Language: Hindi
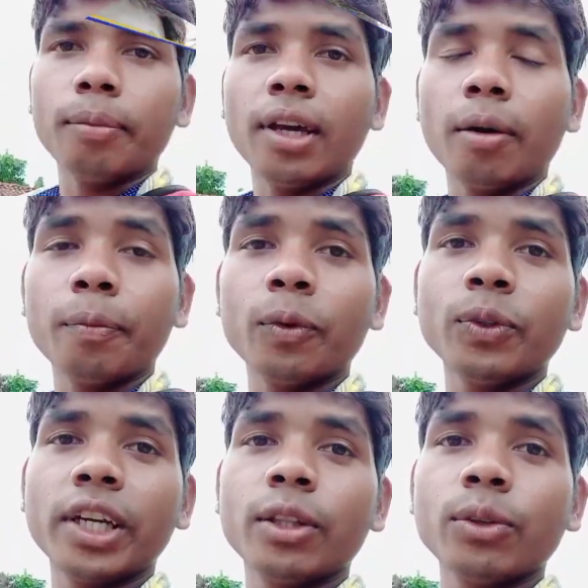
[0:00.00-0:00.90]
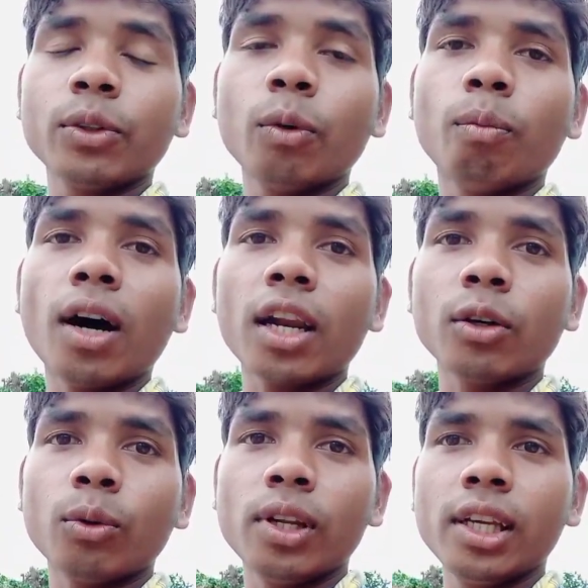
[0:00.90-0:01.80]
अभी हम पहुंचे हैं दोस्तों बार
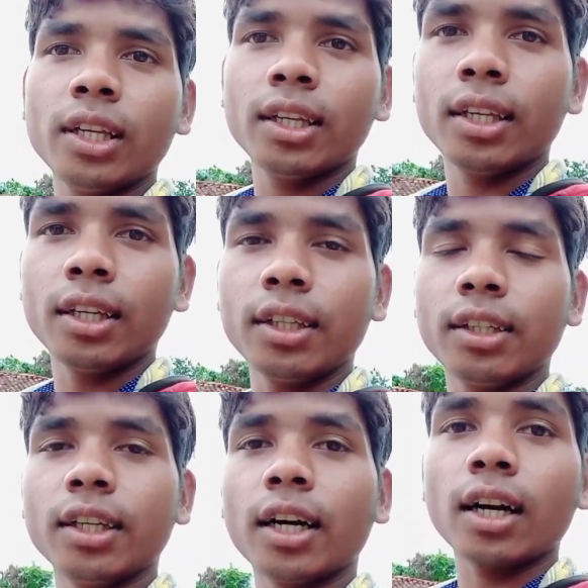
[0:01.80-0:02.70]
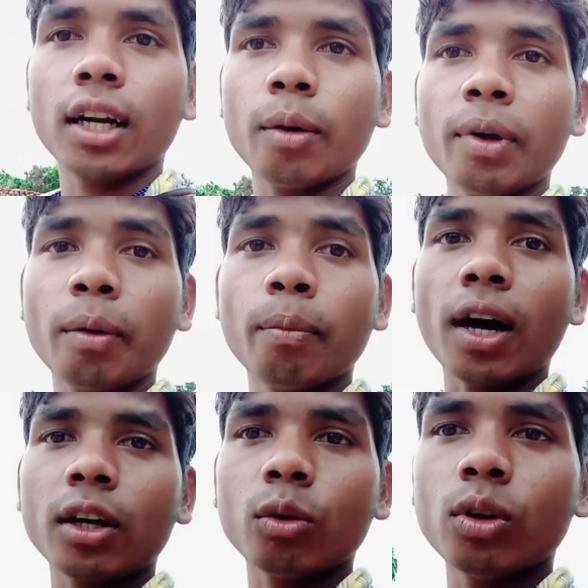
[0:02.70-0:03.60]
टोली इस जगह का नाम है
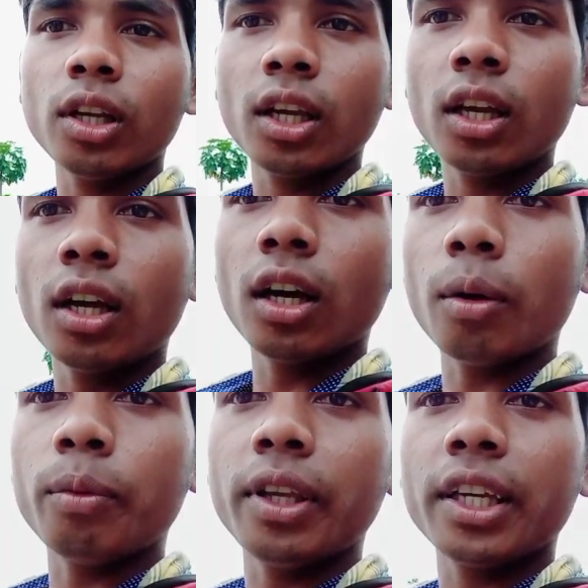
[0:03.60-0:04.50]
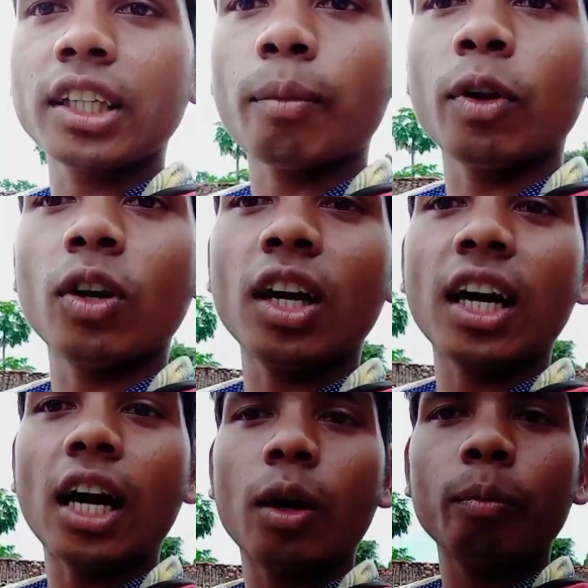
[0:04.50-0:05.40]
बार टोली अभी ये सामने
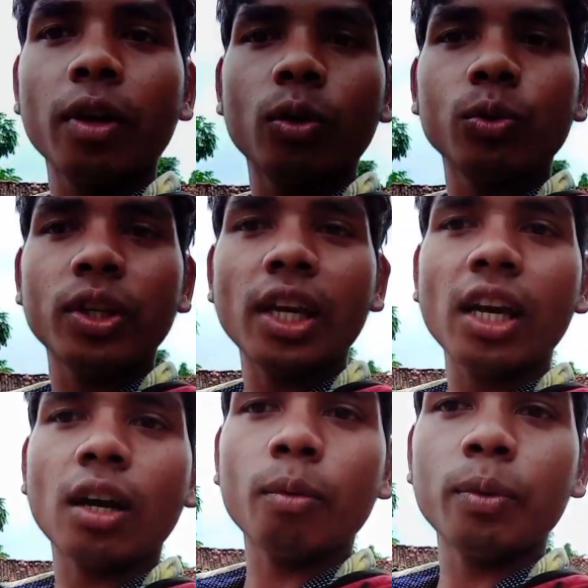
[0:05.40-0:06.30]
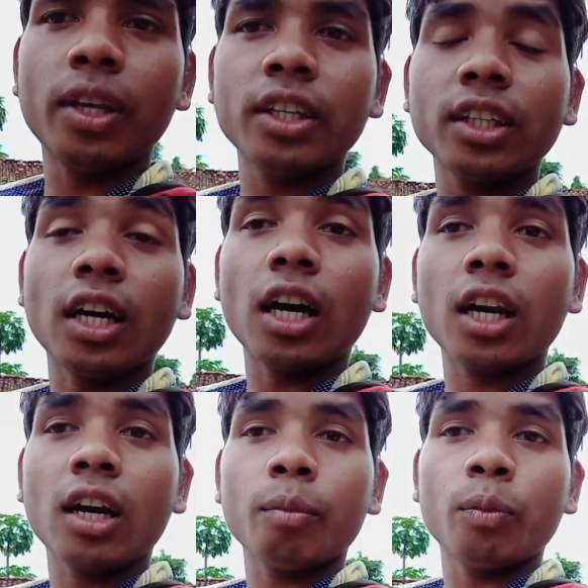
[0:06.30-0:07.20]
वाला घर में घुसे हैं अब इस
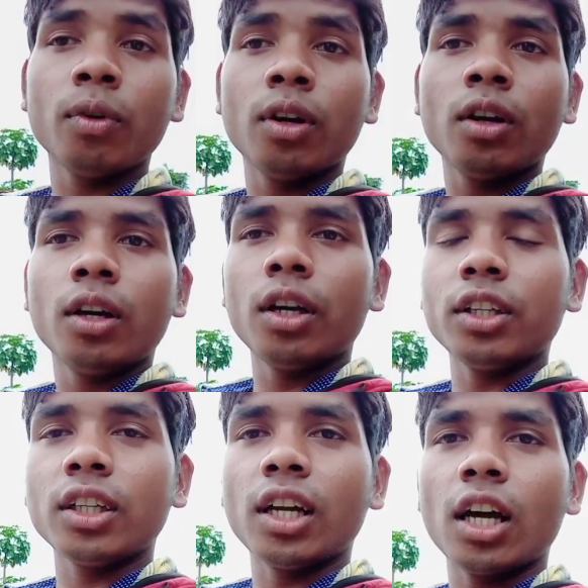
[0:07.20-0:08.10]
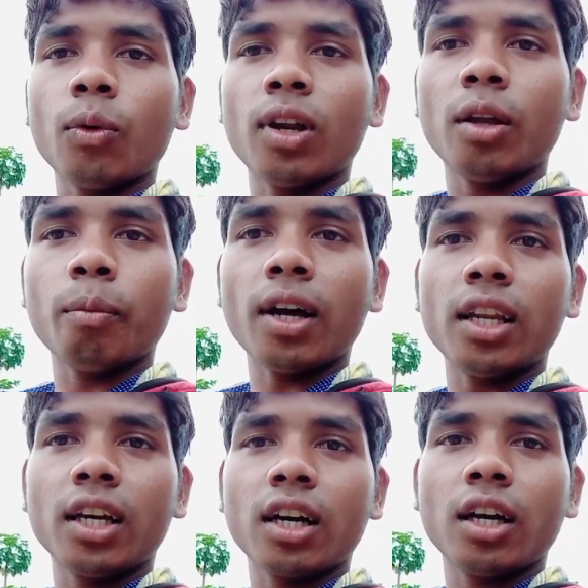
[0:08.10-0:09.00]
घर का इस घर वाले
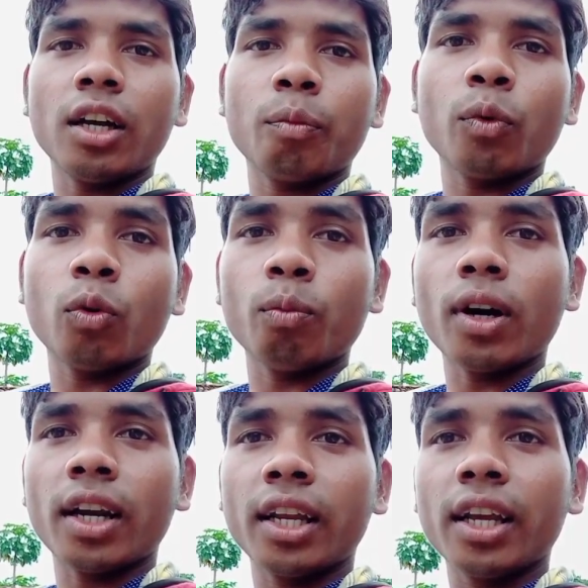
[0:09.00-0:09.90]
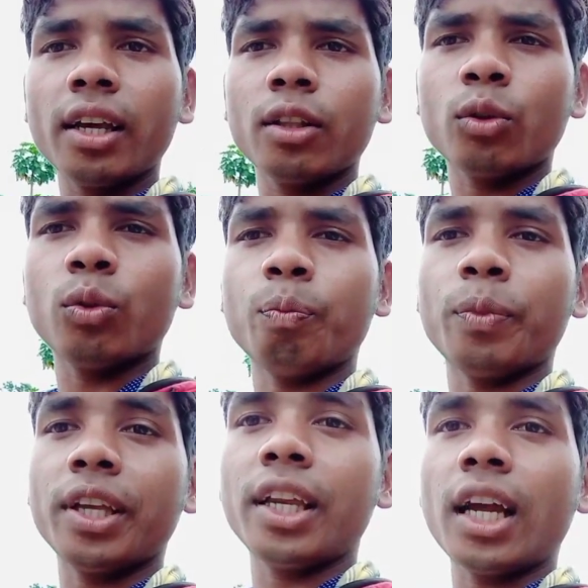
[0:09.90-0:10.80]
मालिक का एक फॉर्म भरेंगे
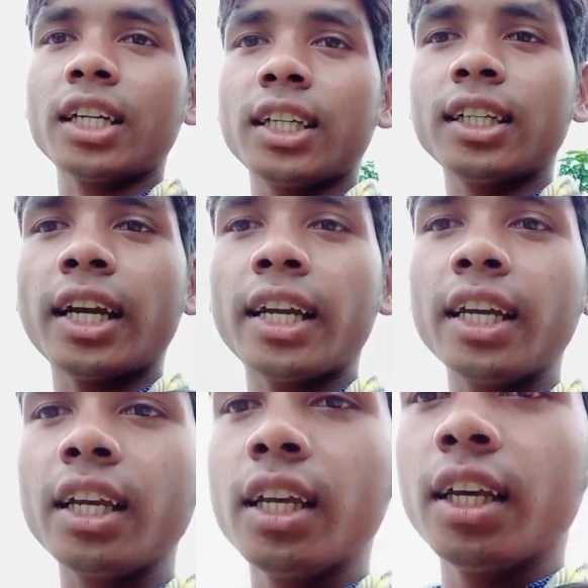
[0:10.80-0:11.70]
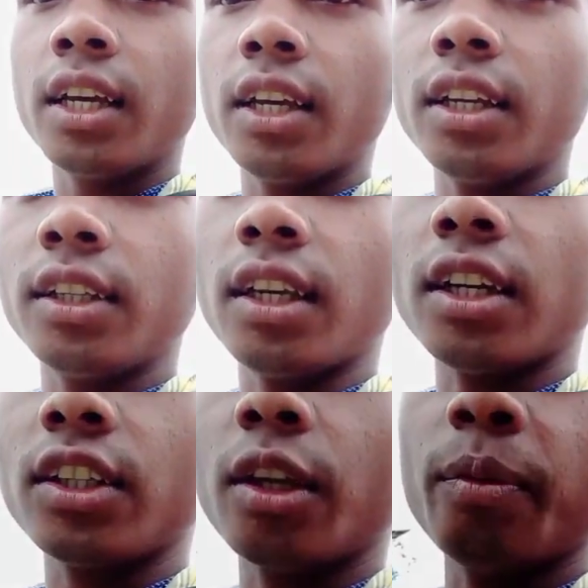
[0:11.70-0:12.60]
फिर यहाँ से जाएंगे इस
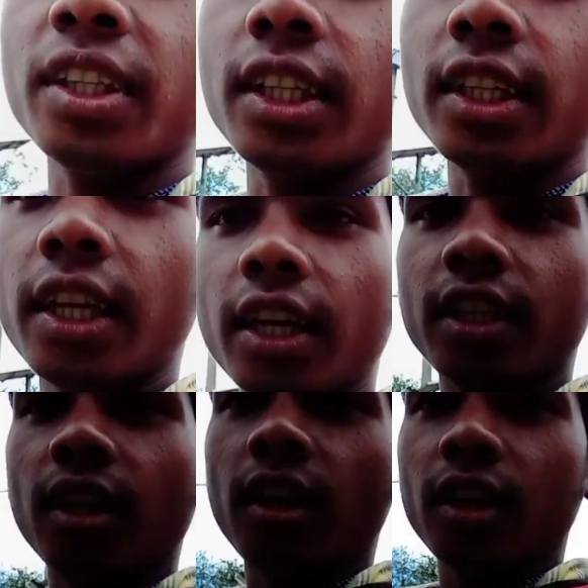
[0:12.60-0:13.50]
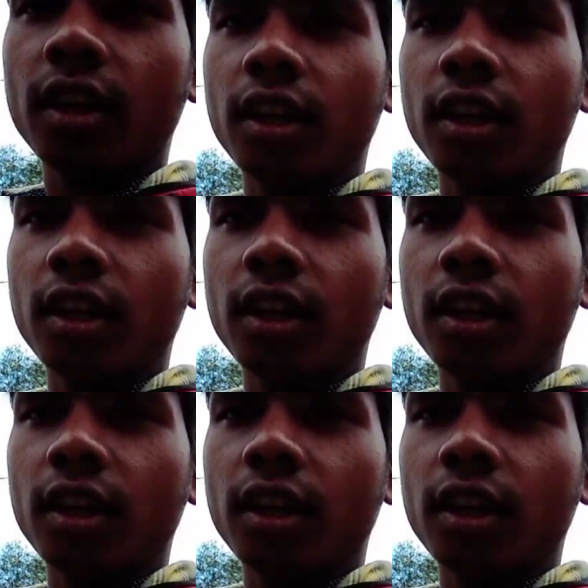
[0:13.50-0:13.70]
रास्ते में सीधे इधर